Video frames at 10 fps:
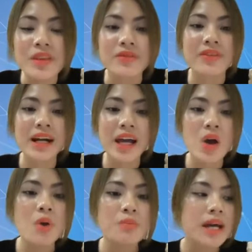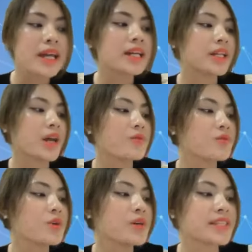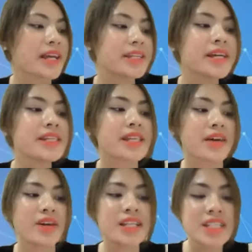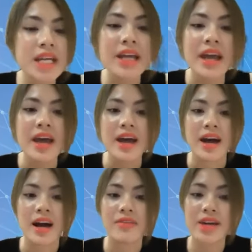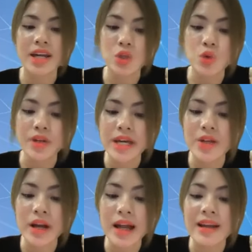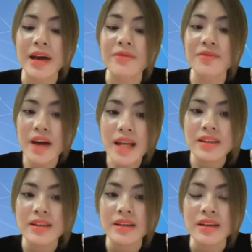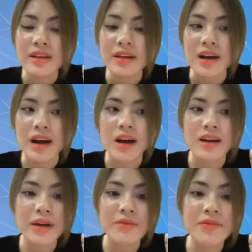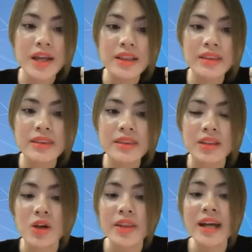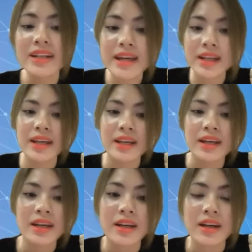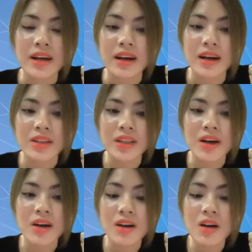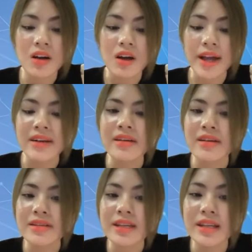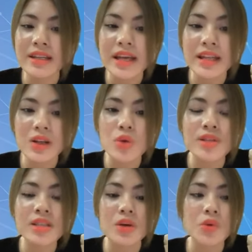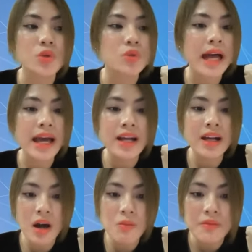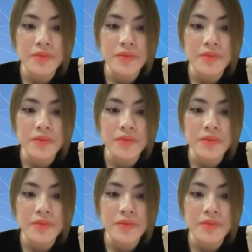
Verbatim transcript: Và ngày hôm nay thì em Vui sẽ chia sẻ với anh chị uh, về cái chủ đề đó là lạm phát. uh, Lạm phát nó đang đến đấy. Uh, nó có ảnh hưởng gì đến cuộc sống của chúng ta hay không?